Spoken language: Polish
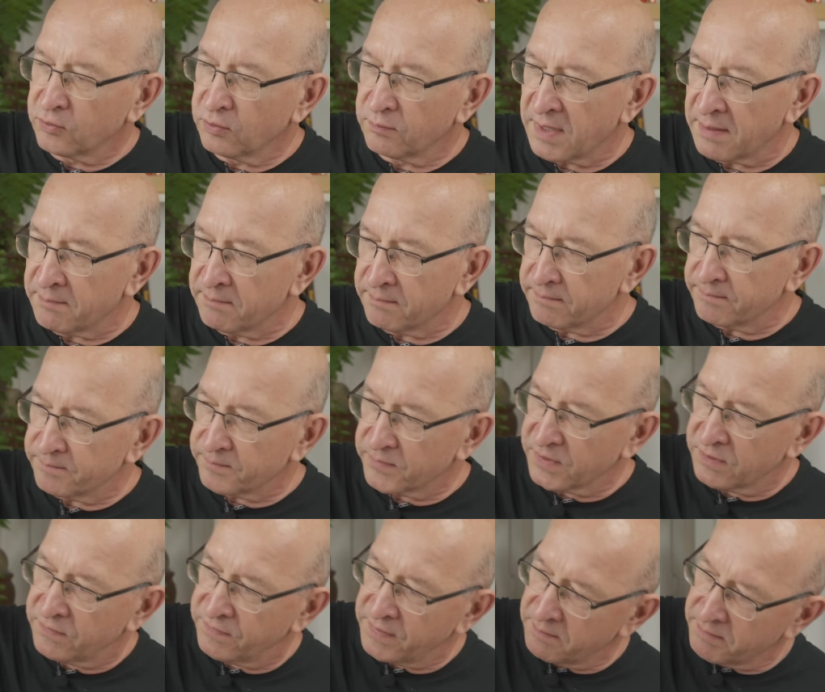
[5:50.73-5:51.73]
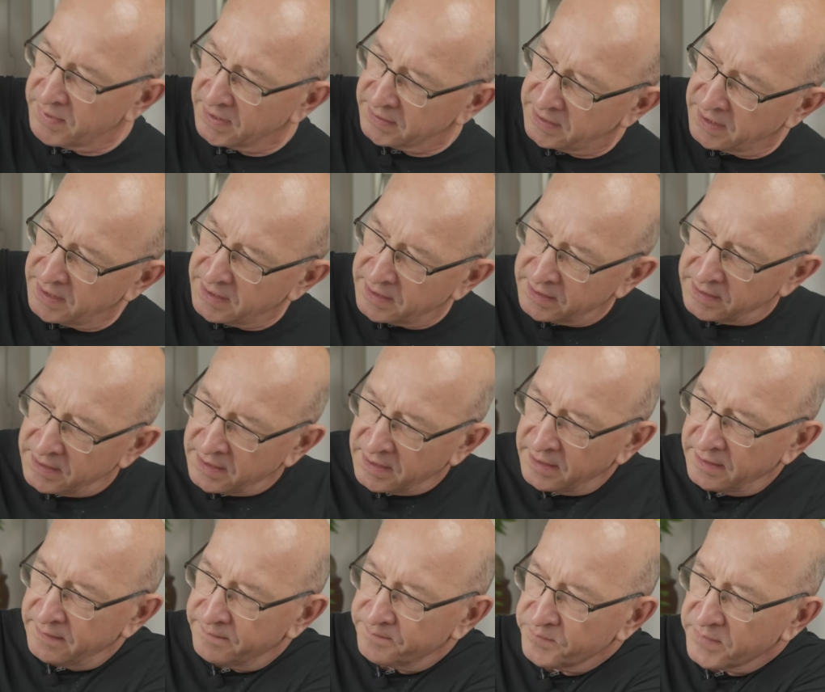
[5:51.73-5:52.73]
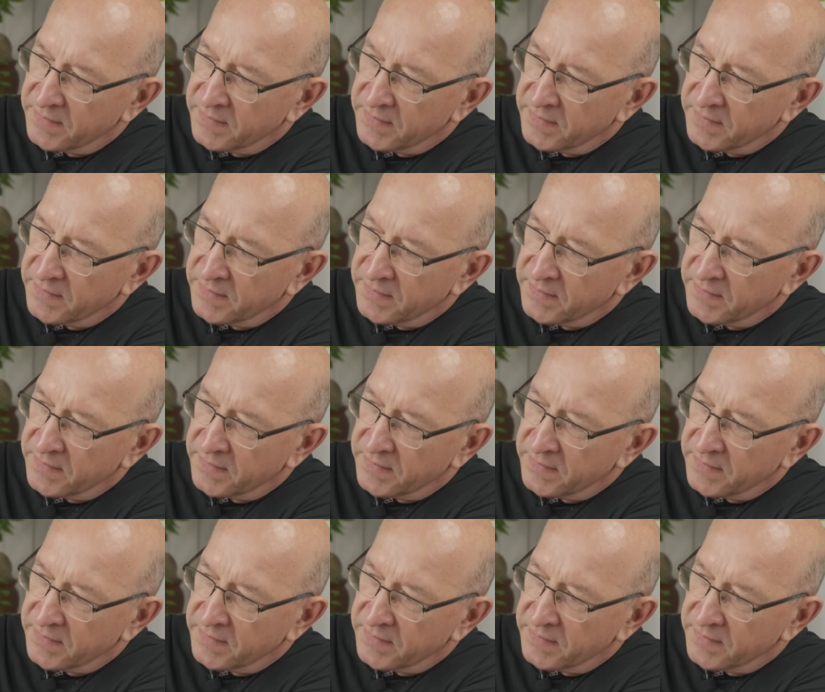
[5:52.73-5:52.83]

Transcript: tu mam dwie baterie,